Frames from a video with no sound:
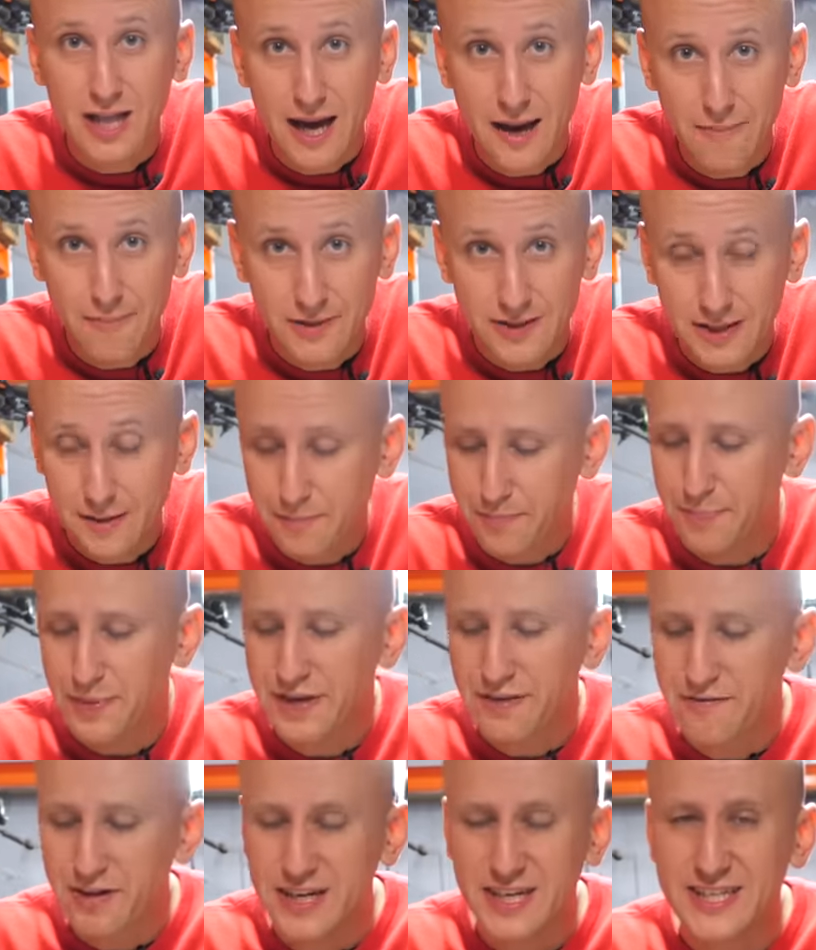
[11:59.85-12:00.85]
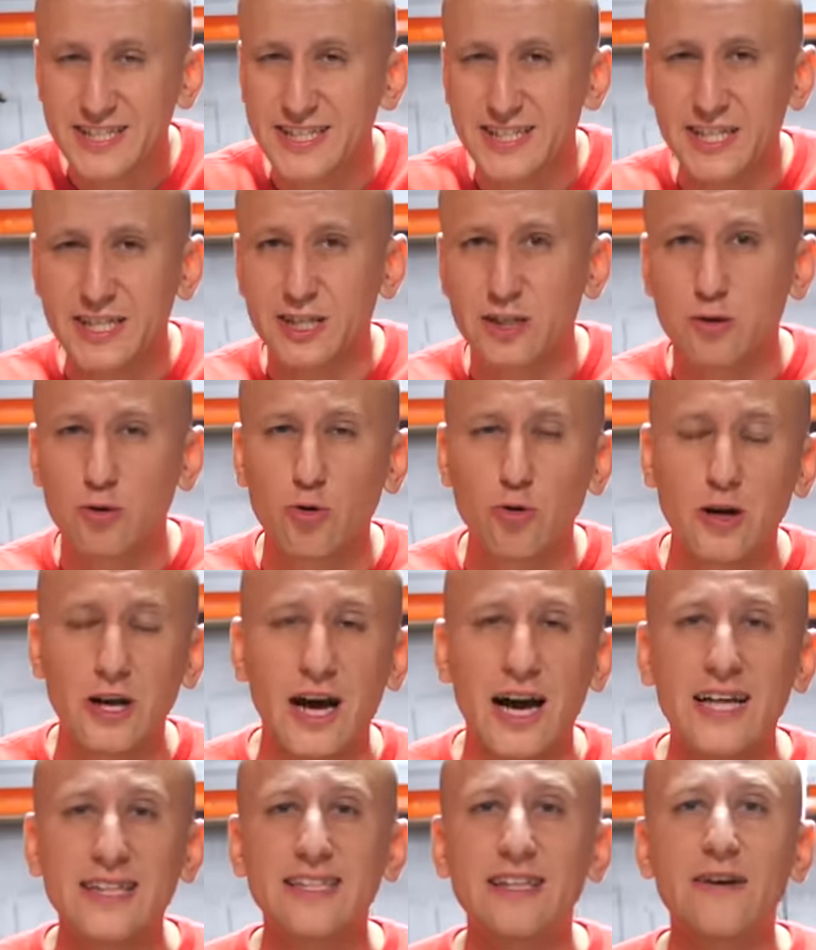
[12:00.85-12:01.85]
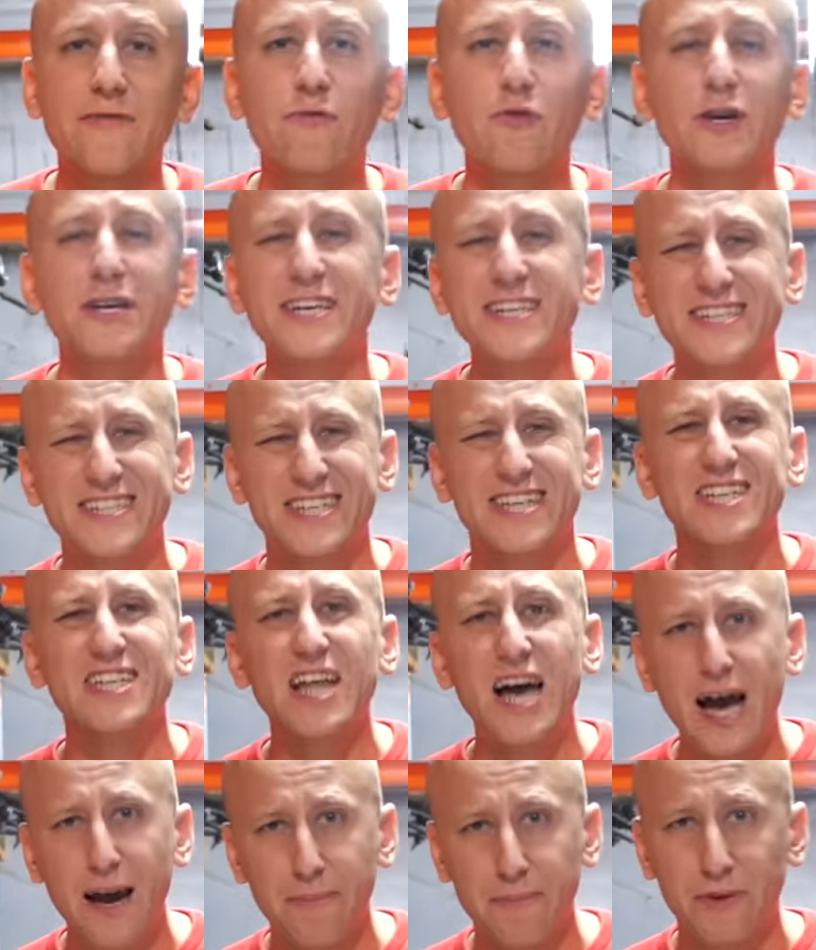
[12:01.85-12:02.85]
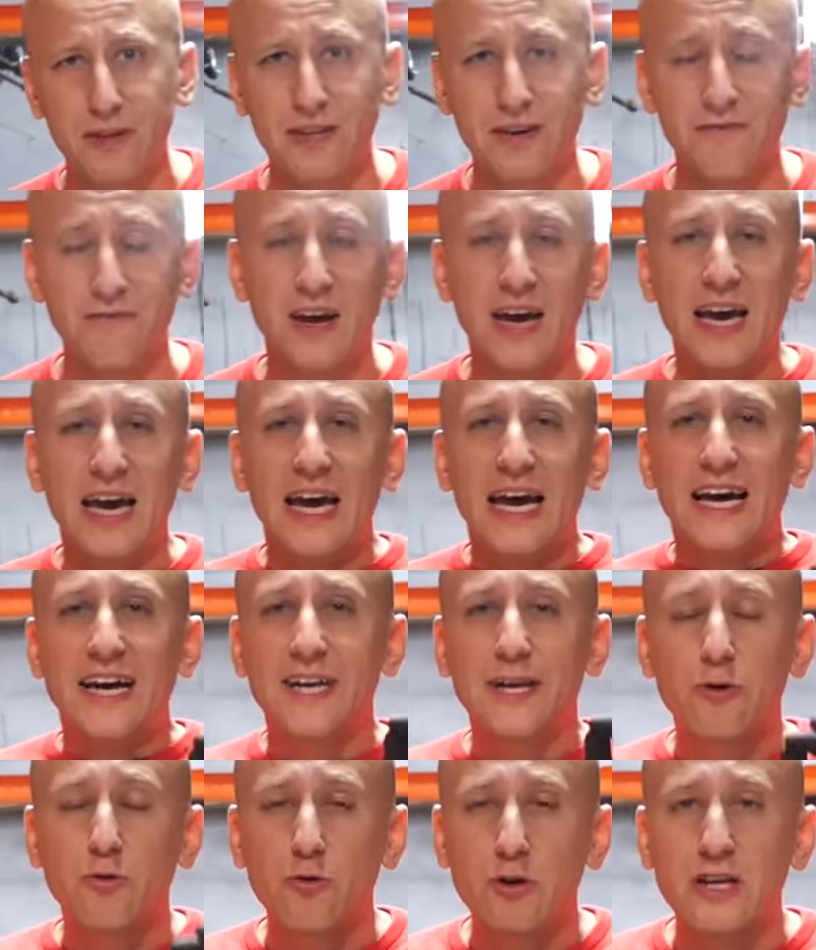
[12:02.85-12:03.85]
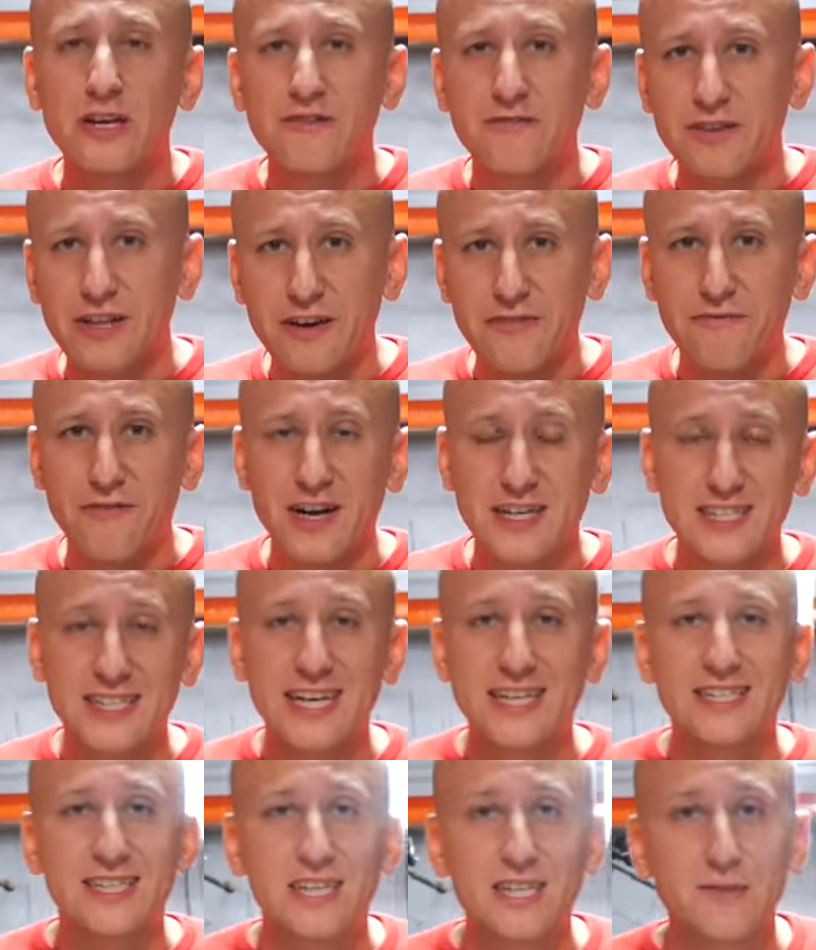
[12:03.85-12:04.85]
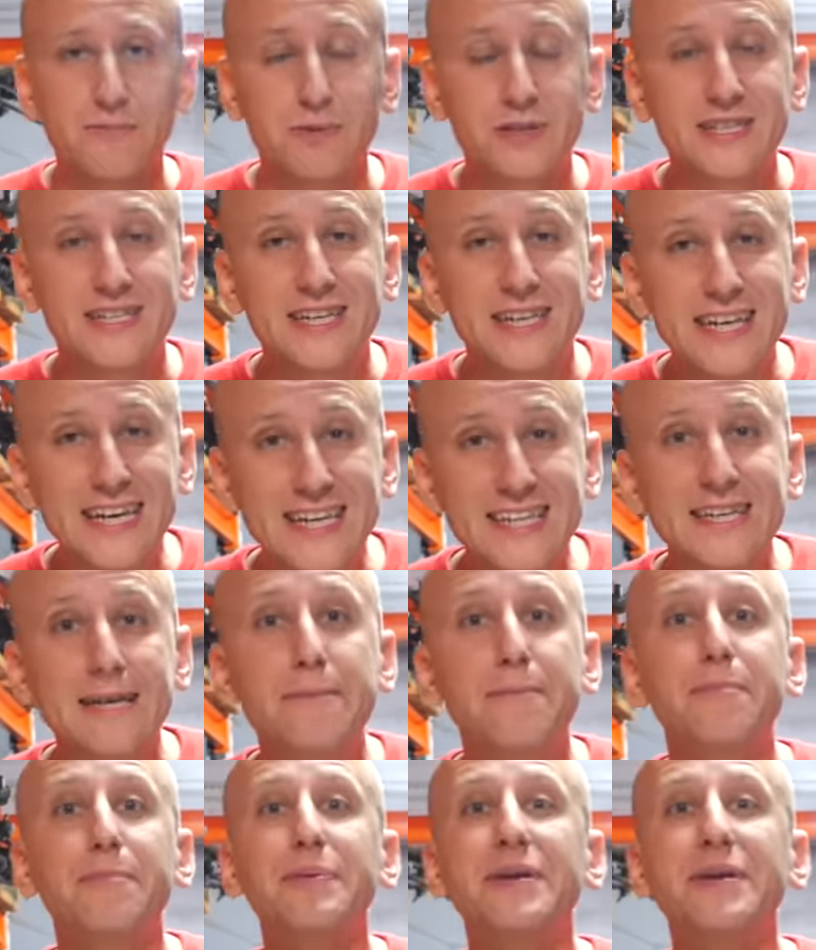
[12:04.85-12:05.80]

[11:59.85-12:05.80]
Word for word: клапаном. При выходе из строя одного из клапанов регулирование фаз газораспределения